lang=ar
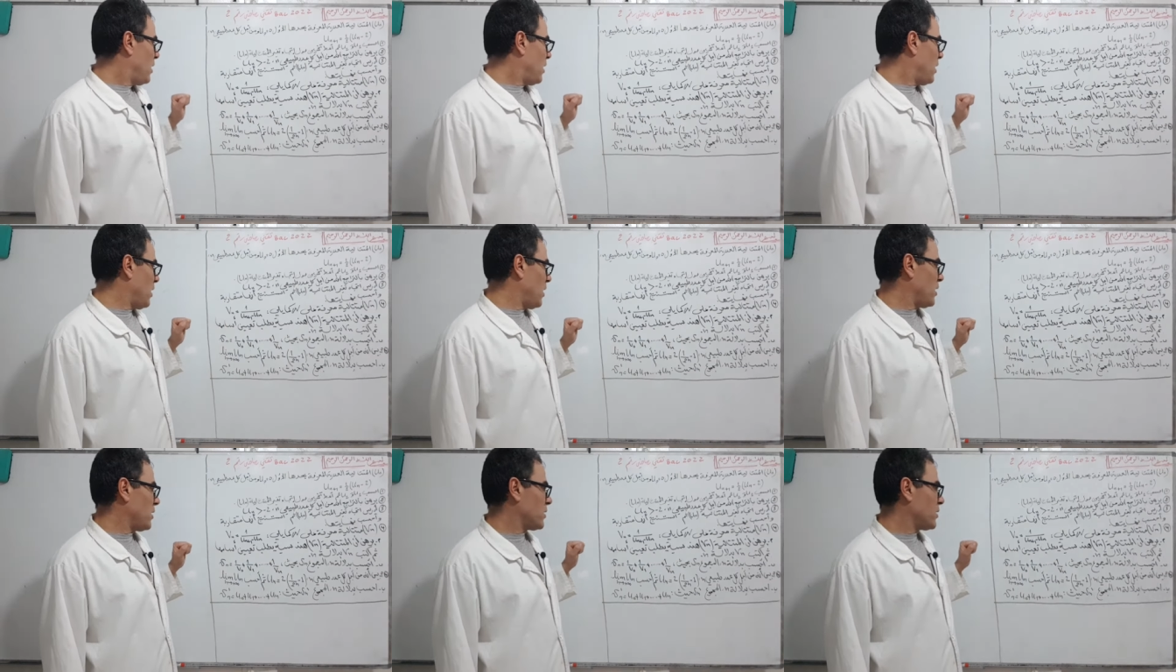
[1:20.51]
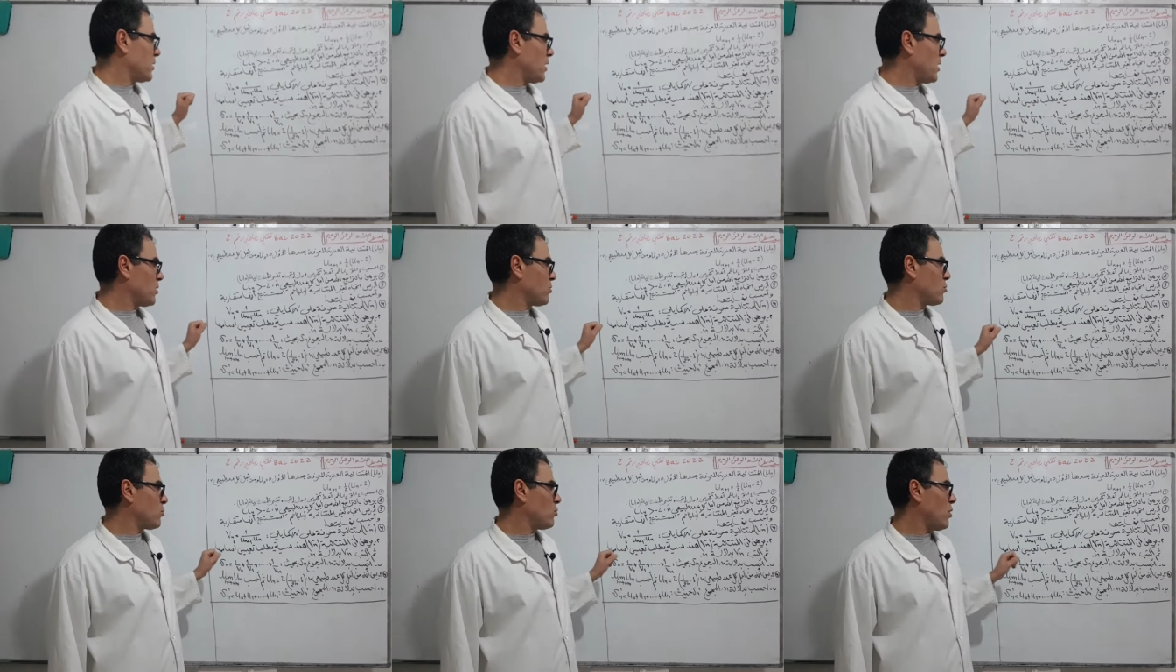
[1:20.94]

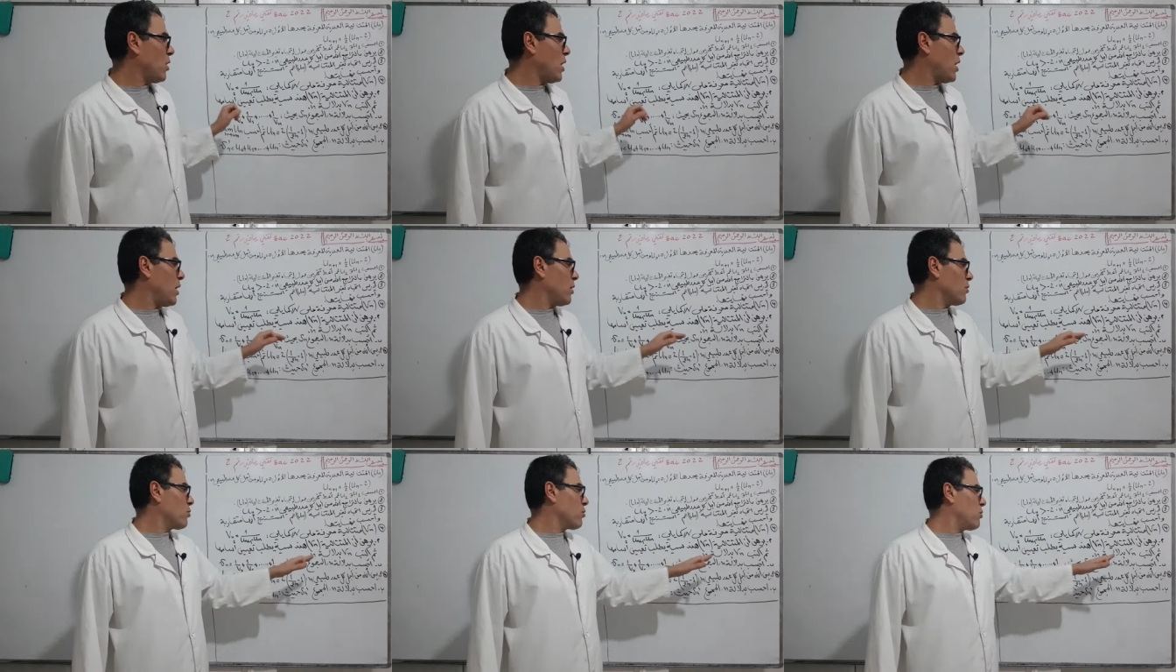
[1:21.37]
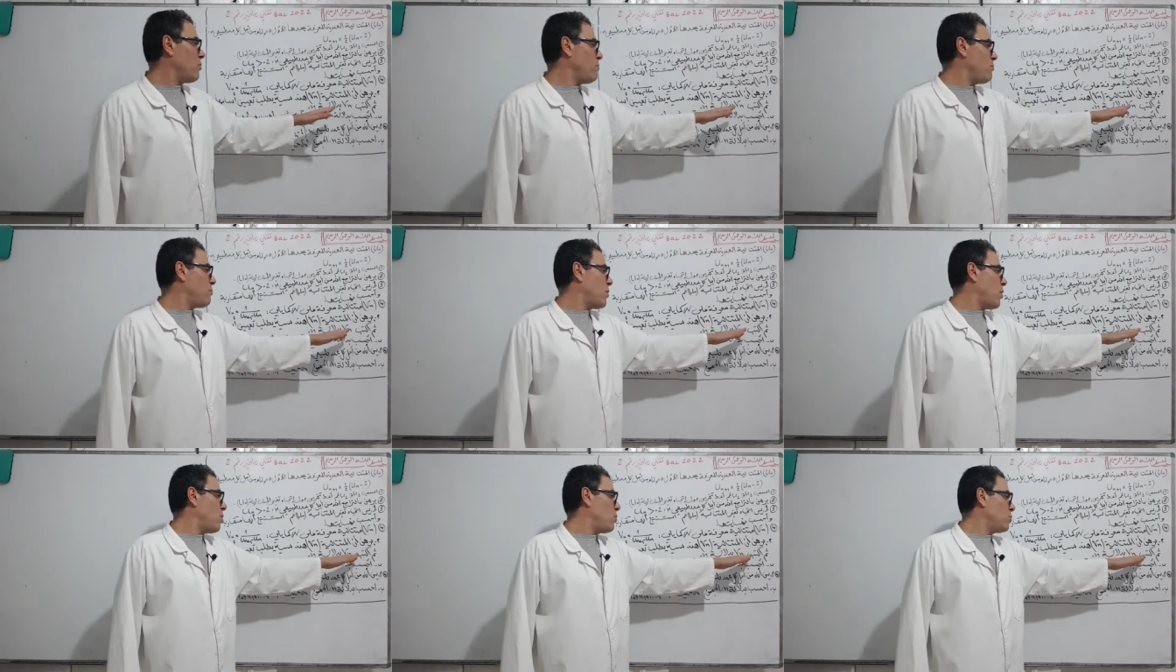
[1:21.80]
أساسها
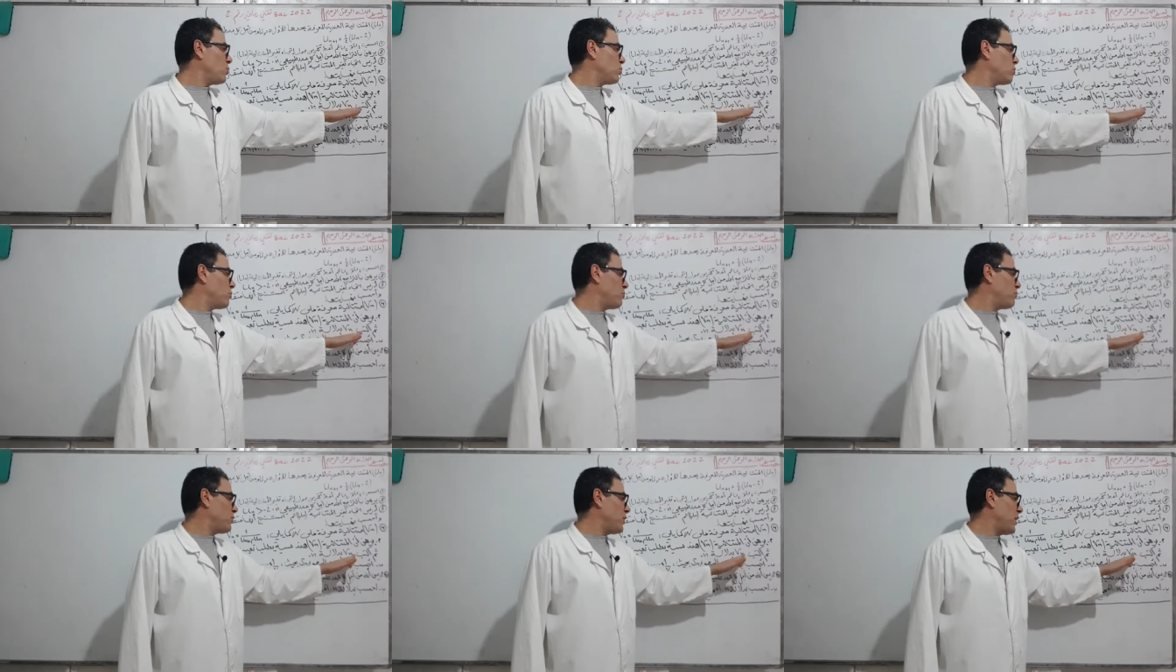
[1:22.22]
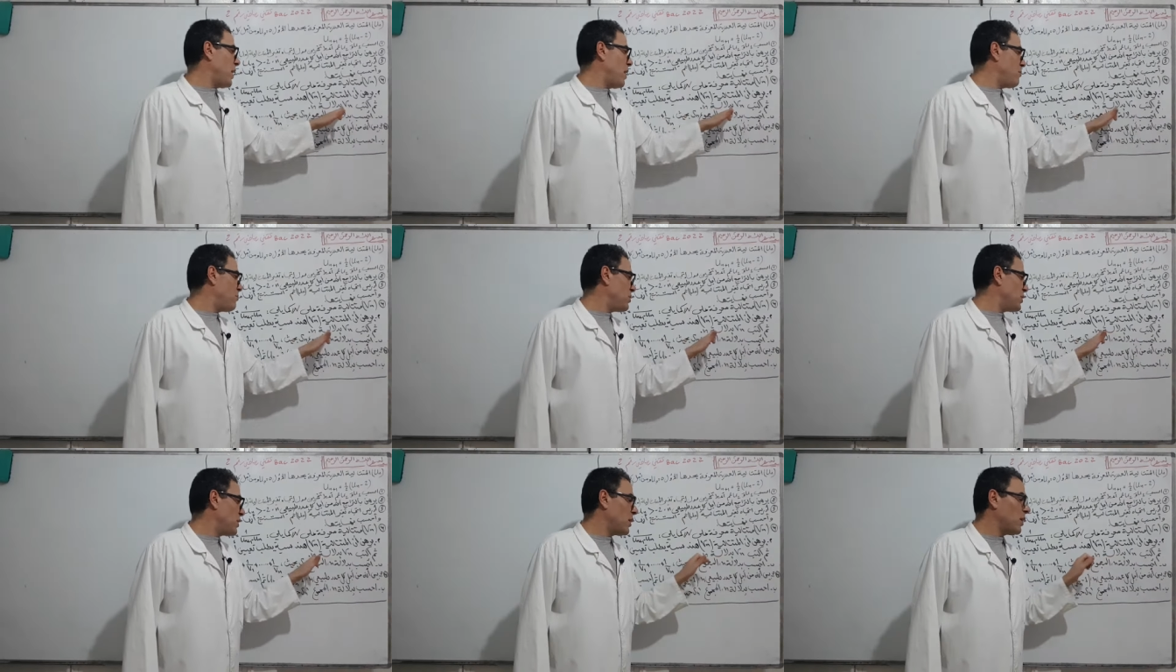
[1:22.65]
ثم أكتب في
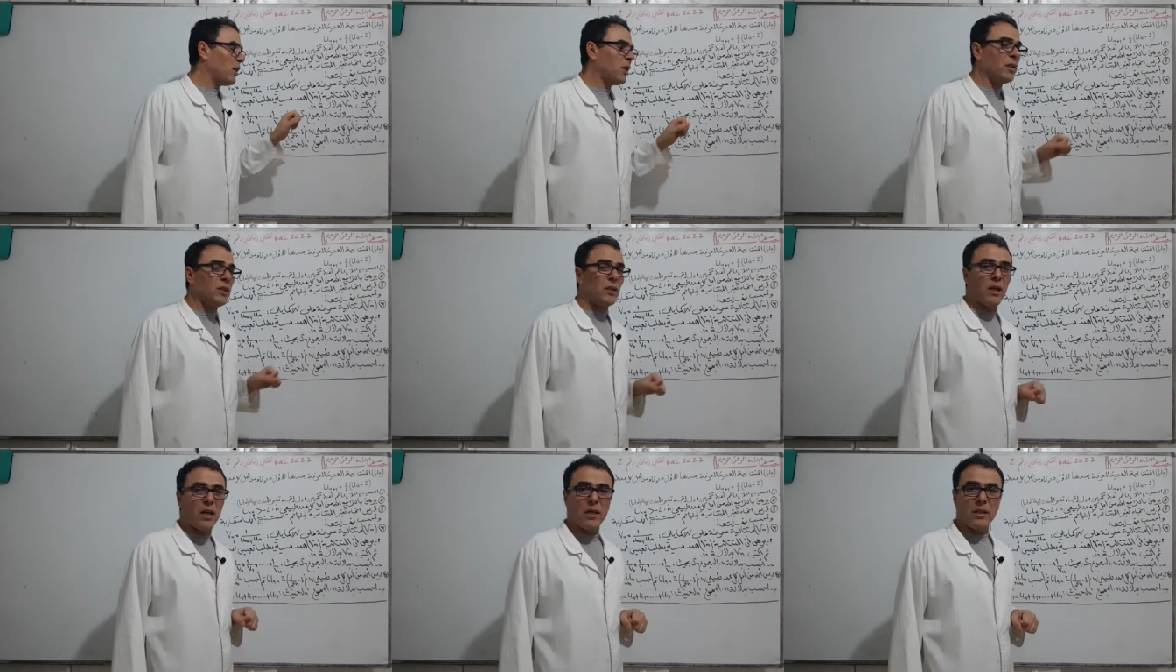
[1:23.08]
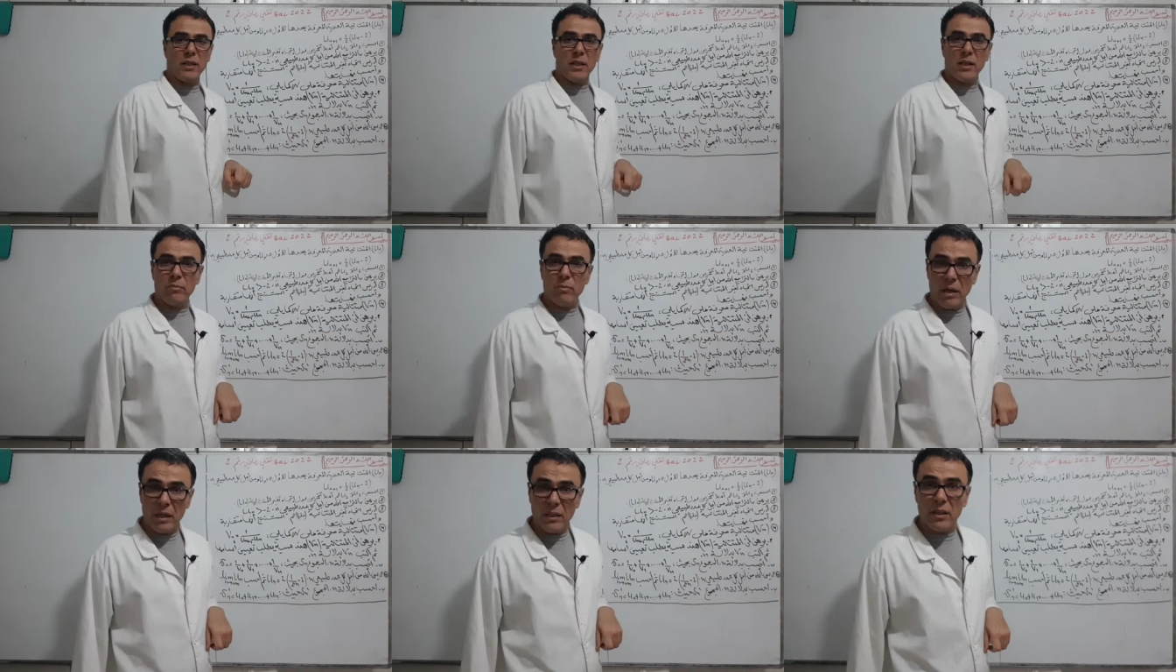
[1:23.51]
أن بدلالة أن
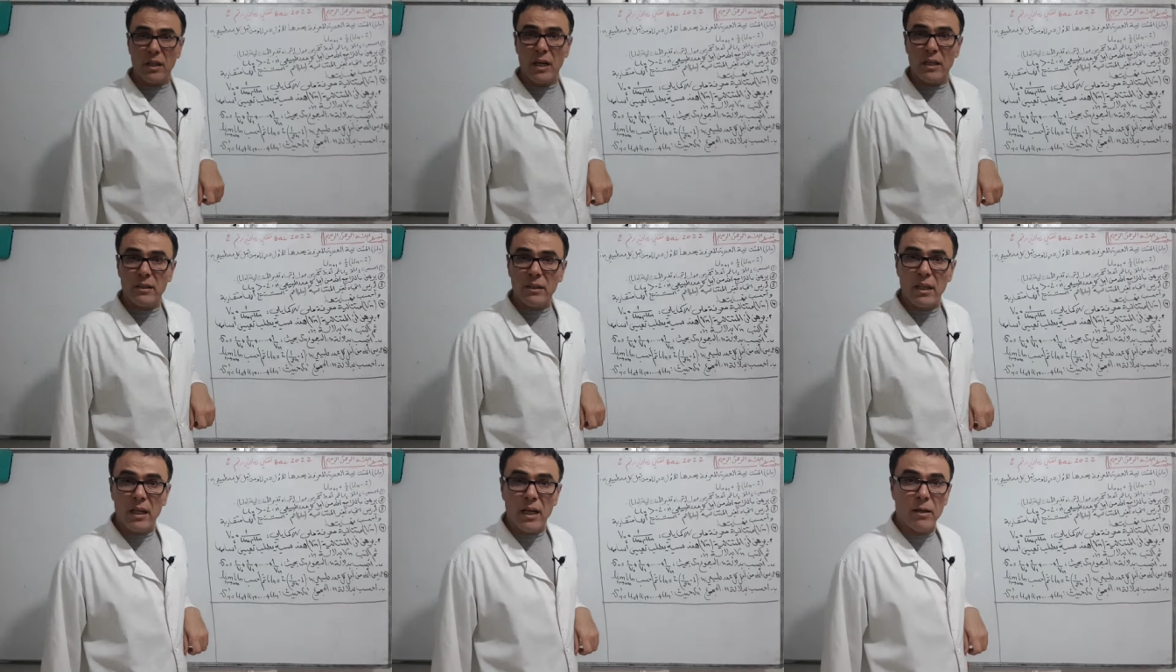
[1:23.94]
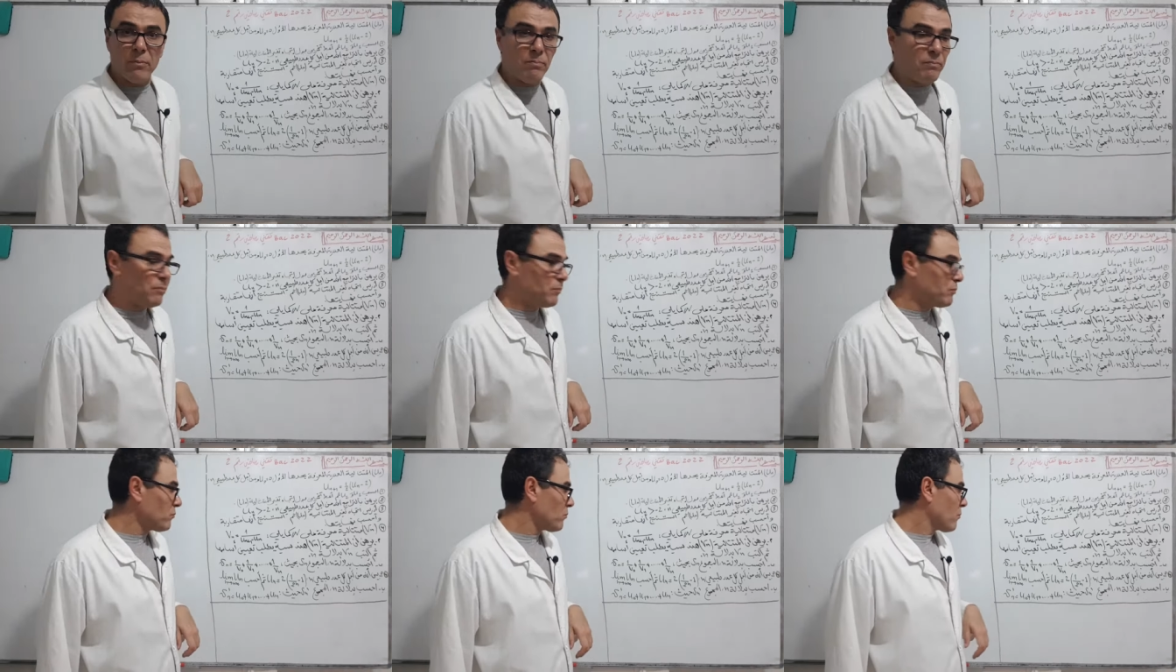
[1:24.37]
عبارة الحد العام